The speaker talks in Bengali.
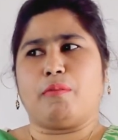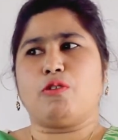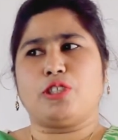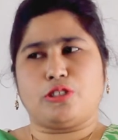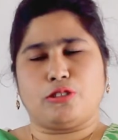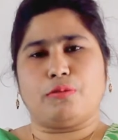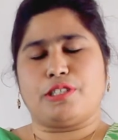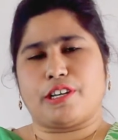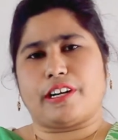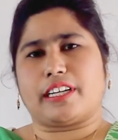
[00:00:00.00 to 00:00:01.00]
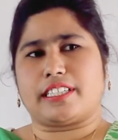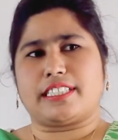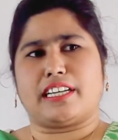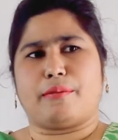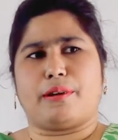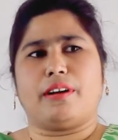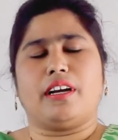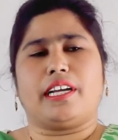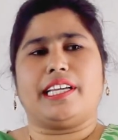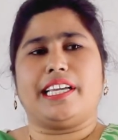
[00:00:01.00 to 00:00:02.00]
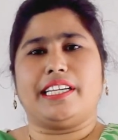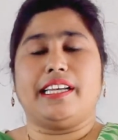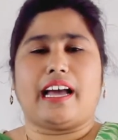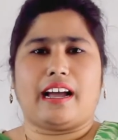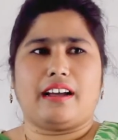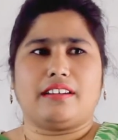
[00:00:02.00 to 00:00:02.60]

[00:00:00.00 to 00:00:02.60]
মুক্তিযুদ্ধ বিষয়ক একটা সিনেমা গেরিলা